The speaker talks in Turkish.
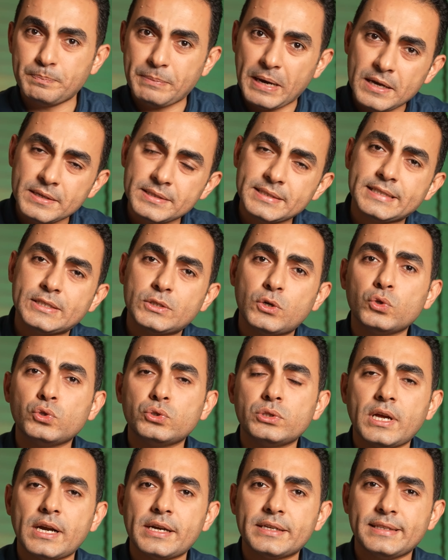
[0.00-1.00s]
Bazı
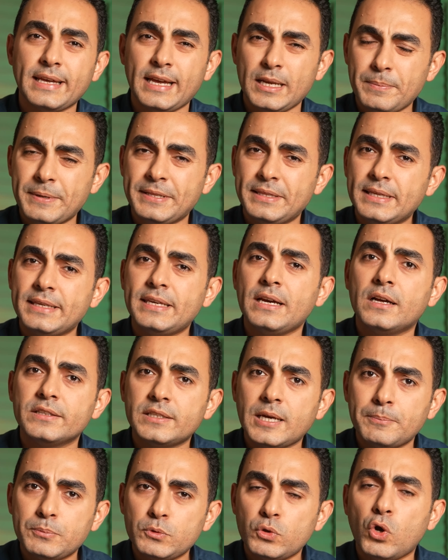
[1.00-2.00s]
konularda elbette ki
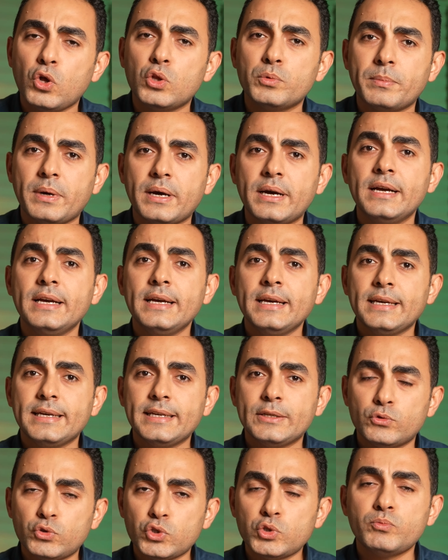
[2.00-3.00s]
adapte olma
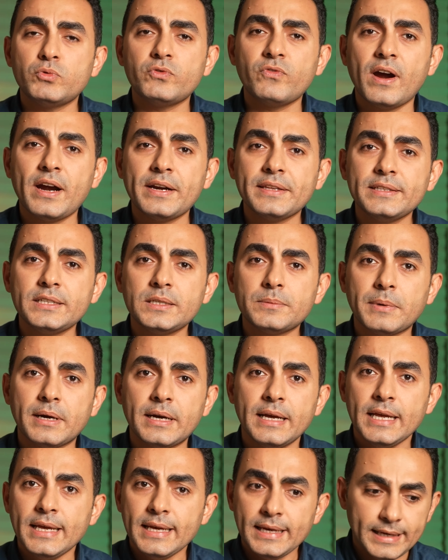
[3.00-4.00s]
e, durumu vardır
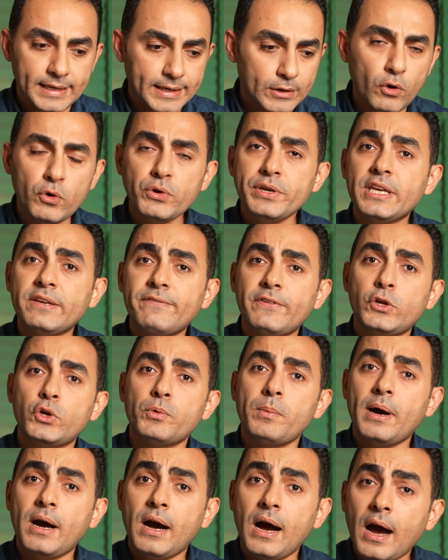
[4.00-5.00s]
ama e, örnek
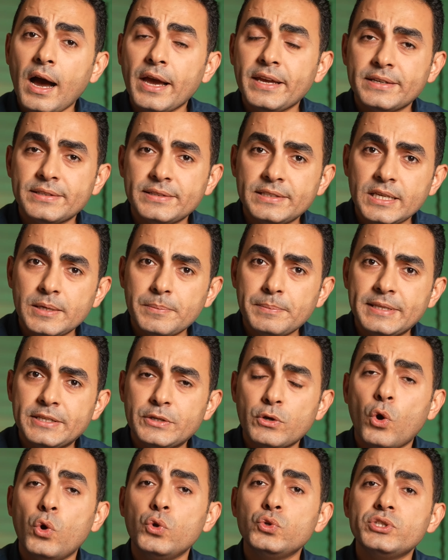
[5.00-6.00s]
veriyorum hayır
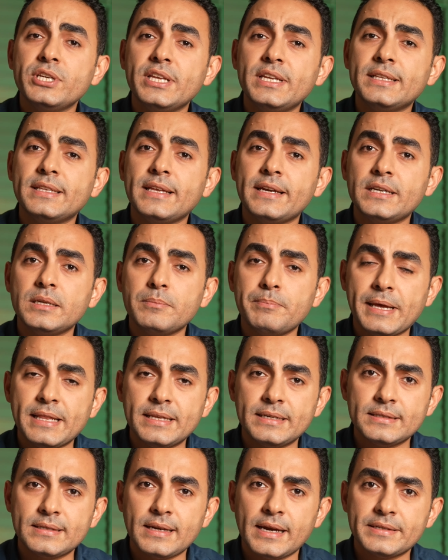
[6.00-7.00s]
diyebilir. Önceliklerini
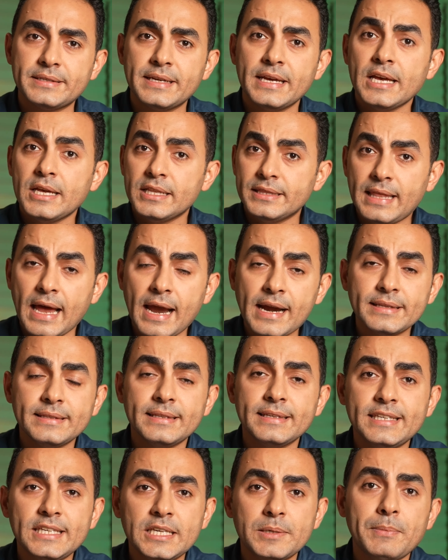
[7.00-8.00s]
belirler.
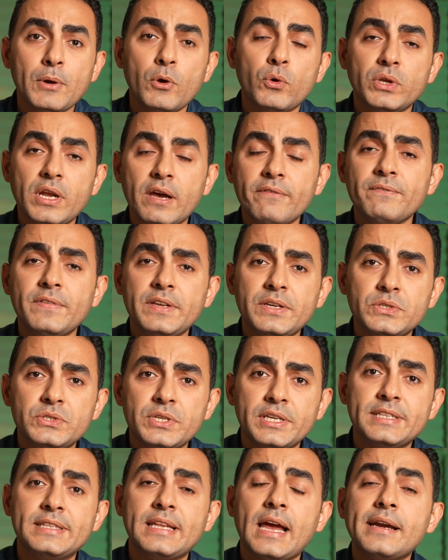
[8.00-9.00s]
Nerede kime önem
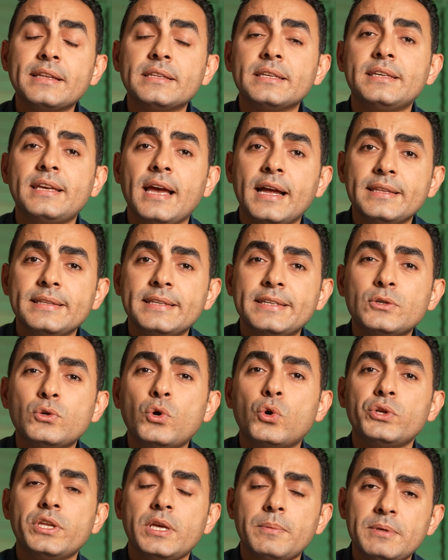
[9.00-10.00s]
vereceğini, nerede kendini
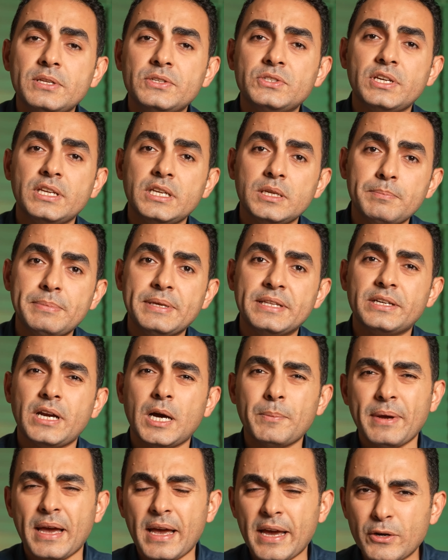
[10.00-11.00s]
koruyabileceğini bilir.
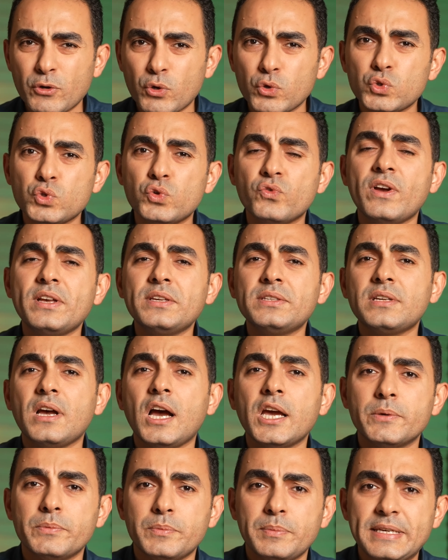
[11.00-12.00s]
Ama eğer özgüven
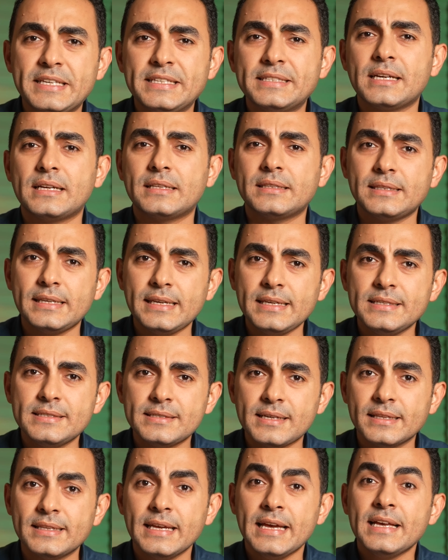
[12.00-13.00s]
sahibi bir insan
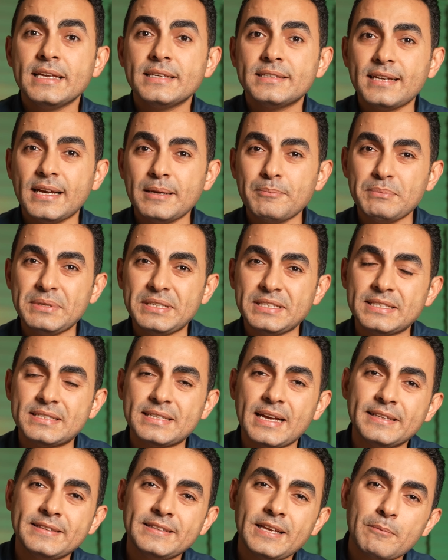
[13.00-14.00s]
değilsen sen birisi
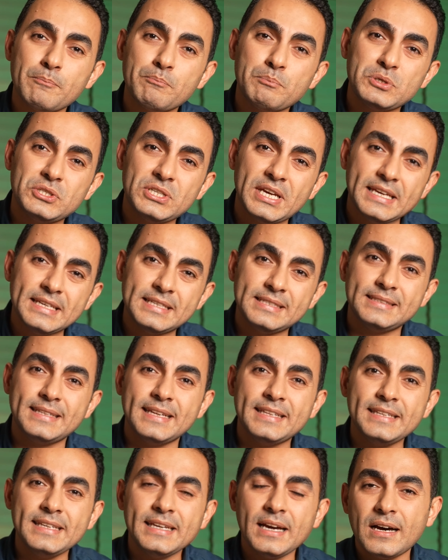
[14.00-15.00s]
senden bir şey
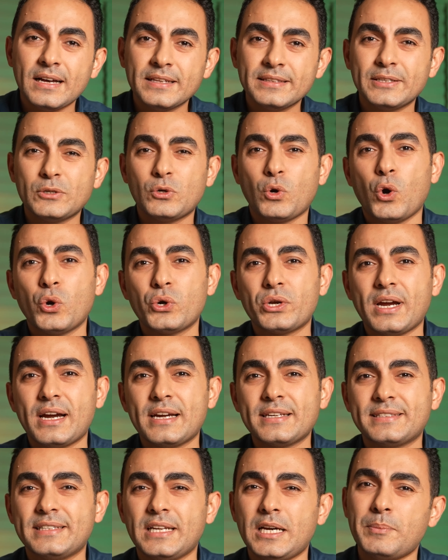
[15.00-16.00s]
istediği anda
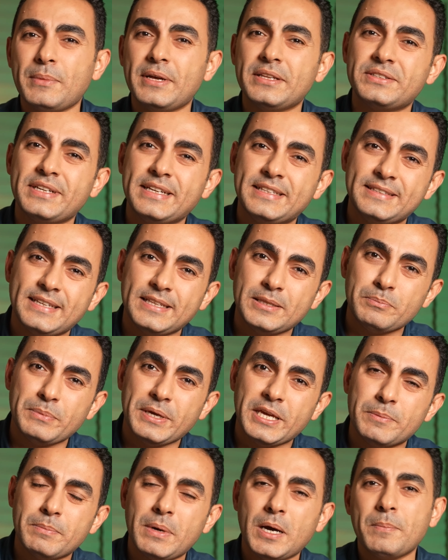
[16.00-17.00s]
korkarsın. Aman
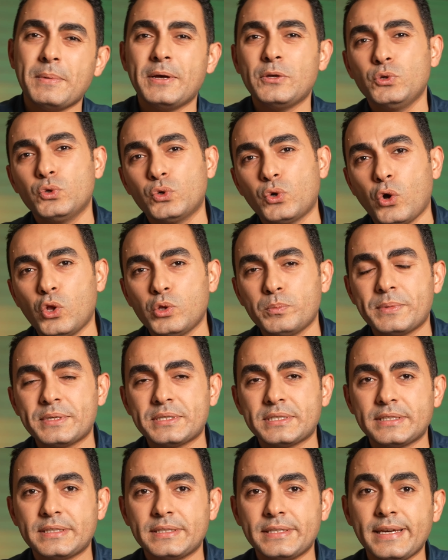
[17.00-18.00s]
reddetmeyeyim, aman yük
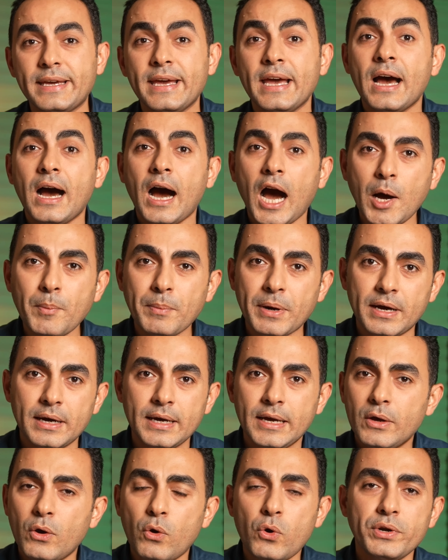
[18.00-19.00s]
olmasın diye.
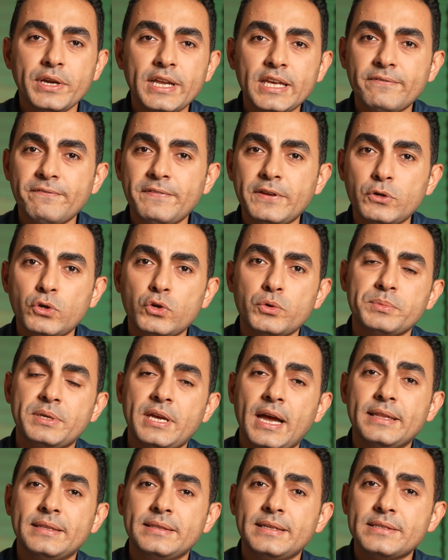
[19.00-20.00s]
Ama örnek veriyorum
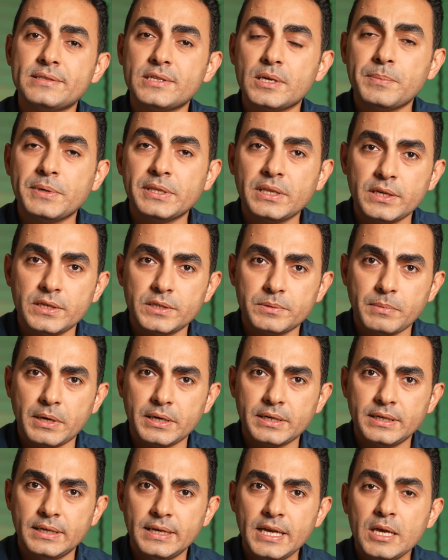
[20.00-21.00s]
kendine zaman
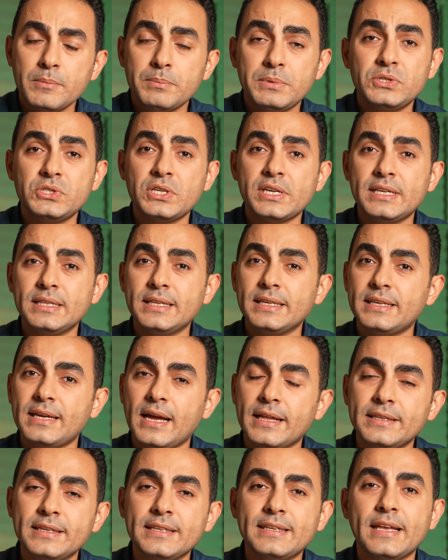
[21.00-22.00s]
ayırmak, bir şekilde
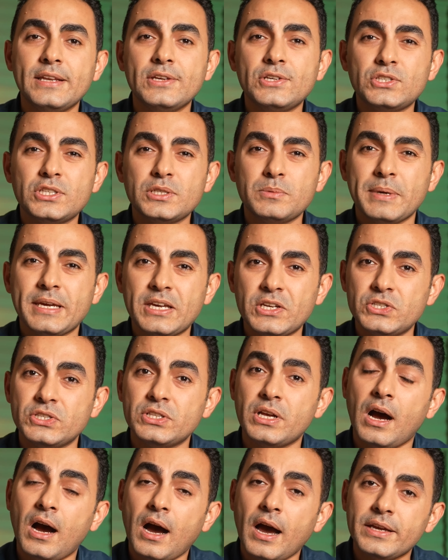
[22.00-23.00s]
kendini geliştirmek
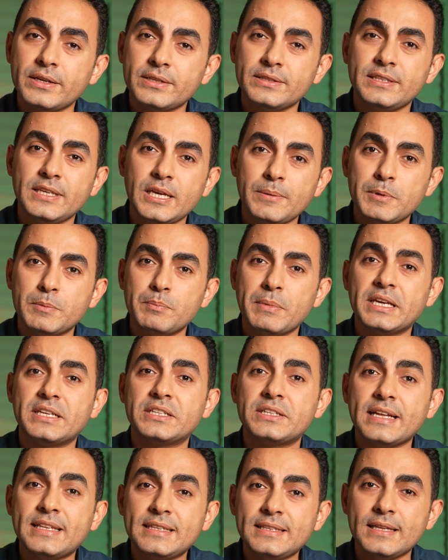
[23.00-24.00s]
için hayır
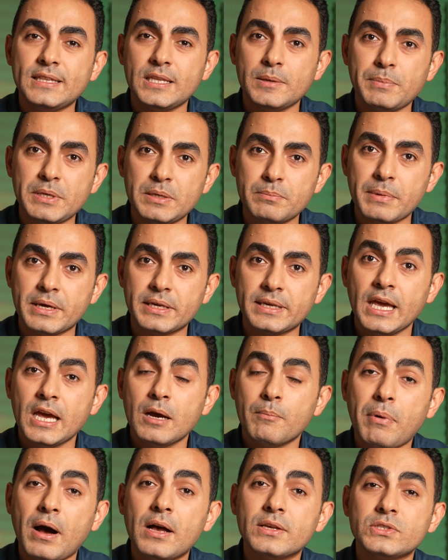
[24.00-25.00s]
diyebilmek, reddedebilmek,
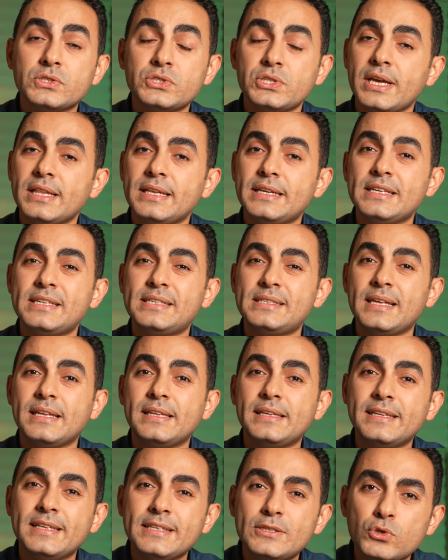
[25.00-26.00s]
bazı şeyleri
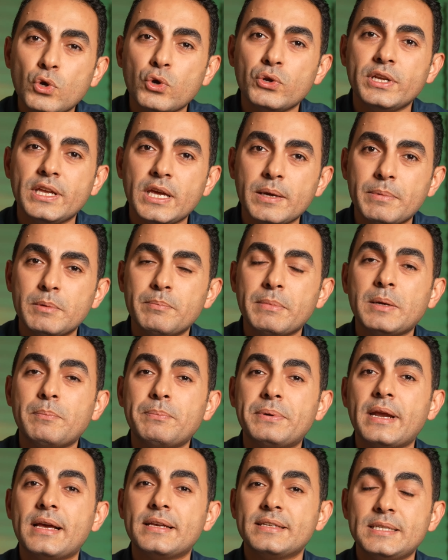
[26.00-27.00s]
istediğini
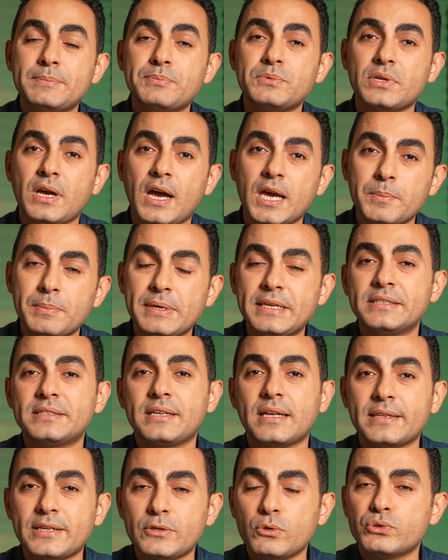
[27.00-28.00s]
söyleyebilmek yüksek prensip sahibi
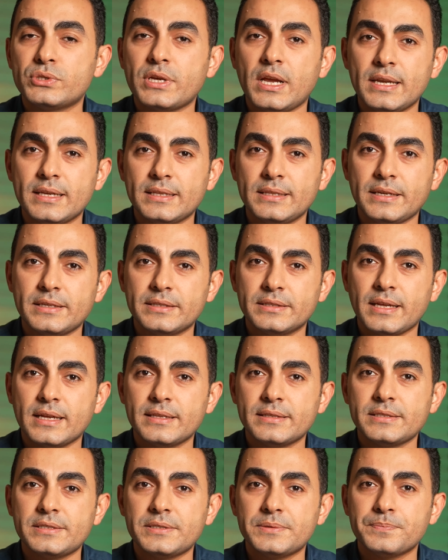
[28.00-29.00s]
insanların
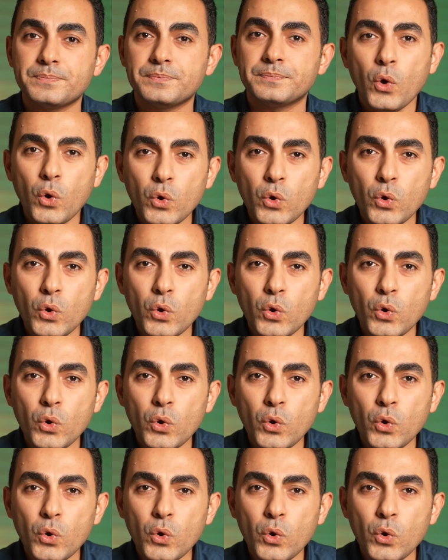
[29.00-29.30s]
özelliklerindendir.